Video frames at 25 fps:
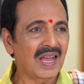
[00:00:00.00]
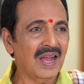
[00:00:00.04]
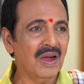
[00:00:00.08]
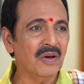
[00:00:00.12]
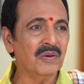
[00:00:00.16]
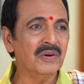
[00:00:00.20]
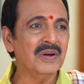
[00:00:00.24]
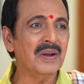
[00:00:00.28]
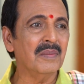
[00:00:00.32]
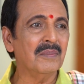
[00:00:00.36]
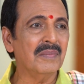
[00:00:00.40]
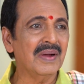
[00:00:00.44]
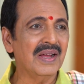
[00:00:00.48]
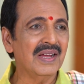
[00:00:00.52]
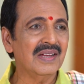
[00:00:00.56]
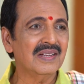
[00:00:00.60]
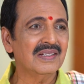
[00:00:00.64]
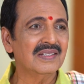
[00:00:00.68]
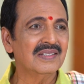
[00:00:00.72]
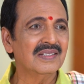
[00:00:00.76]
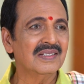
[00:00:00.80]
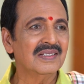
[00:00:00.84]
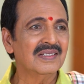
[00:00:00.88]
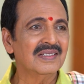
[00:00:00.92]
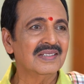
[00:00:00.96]
అవునమ్మా
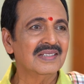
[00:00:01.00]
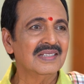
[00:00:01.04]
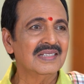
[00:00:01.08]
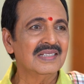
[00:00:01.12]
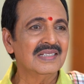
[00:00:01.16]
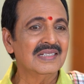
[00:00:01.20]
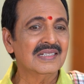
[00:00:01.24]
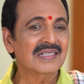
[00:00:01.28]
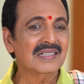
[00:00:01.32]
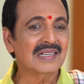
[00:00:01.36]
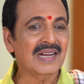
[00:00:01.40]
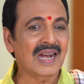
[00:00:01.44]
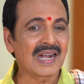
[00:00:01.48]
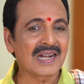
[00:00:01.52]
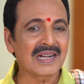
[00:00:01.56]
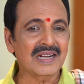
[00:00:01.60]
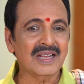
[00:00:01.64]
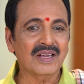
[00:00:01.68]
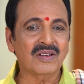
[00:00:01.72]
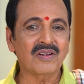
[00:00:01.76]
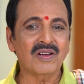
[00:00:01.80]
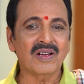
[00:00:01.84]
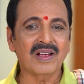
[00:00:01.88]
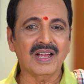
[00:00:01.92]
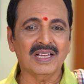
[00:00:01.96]

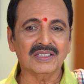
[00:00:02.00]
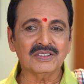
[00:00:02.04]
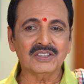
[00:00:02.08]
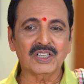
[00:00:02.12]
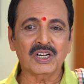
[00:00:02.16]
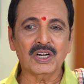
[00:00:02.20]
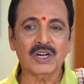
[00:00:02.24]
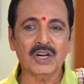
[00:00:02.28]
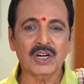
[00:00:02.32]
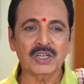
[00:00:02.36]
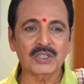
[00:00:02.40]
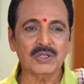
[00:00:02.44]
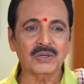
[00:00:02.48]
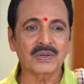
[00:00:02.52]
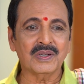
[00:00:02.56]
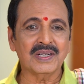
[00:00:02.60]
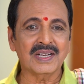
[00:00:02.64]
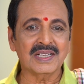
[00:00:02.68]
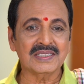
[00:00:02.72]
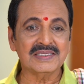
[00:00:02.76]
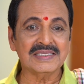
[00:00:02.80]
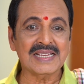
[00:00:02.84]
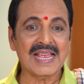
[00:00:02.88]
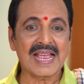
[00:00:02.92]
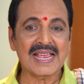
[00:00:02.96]
కళ్లకు గంతలు కట్టుకున్న
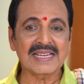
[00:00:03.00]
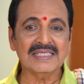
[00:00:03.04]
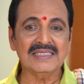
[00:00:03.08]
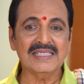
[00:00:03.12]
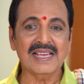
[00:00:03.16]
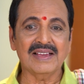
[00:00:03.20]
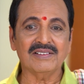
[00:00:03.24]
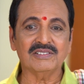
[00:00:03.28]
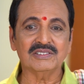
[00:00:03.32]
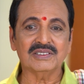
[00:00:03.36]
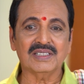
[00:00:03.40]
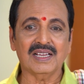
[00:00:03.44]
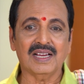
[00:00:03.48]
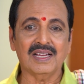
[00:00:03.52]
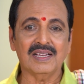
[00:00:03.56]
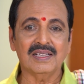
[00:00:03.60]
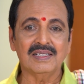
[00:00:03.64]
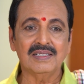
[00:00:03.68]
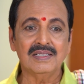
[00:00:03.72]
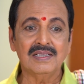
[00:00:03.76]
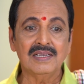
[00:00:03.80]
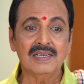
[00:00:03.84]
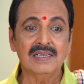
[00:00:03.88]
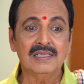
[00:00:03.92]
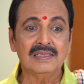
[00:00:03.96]
న్యాయదేవత
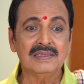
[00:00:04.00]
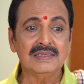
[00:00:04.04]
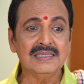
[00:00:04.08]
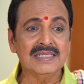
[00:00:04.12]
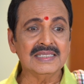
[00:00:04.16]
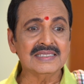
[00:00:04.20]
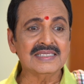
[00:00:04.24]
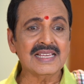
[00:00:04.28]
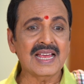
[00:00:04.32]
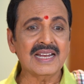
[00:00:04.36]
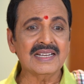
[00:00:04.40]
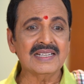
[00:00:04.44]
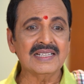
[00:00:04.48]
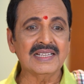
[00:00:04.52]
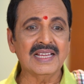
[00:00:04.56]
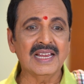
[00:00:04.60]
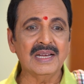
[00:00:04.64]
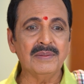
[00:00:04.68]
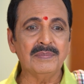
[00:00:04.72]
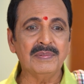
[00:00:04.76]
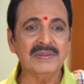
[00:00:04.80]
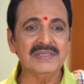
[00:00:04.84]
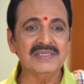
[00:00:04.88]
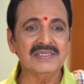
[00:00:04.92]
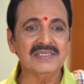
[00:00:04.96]
నిజాన్ని
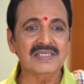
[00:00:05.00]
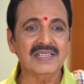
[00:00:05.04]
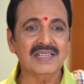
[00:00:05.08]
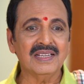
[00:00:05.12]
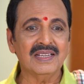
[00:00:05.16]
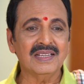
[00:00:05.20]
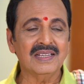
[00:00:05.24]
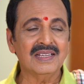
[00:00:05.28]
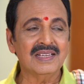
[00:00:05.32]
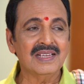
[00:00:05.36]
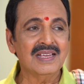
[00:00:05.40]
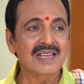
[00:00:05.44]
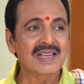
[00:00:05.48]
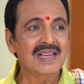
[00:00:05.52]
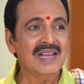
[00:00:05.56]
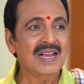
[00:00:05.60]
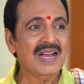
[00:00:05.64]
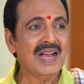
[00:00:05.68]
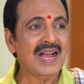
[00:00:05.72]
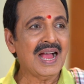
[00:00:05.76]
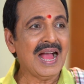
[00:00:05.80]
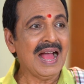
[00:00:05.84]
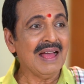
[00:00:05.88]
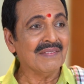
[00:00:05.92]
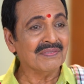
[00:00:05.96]
గెలిపించి
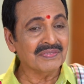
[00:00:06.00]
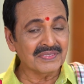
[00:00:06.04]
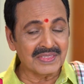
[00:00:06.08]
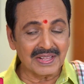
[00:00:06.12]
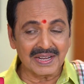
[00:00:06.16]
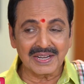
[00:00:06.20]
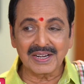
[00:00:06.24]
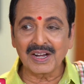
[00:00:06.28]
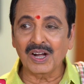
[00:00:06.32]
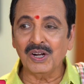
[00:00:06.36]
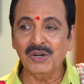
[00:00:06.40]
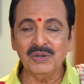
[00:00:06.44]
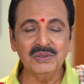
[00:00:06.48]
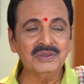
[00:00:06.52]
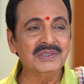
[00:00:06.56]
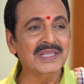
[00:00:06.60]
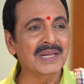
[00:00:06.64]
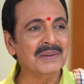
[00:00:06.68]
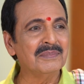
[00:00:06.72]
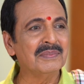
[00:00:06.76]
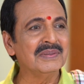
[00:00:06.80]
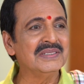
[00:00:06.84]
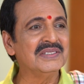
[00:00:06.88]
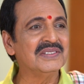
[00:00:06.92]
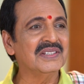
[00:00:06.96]
అందరి కళ్ళు
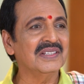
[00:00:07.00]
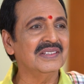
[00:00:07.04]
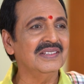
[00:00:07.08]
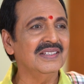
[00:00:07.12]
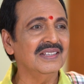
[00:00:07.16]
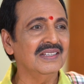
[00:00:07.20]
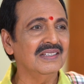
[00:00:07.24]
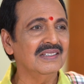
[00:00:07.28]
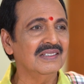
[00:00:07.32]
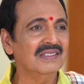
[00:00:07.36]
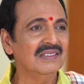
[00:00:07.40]
తెరిపించింది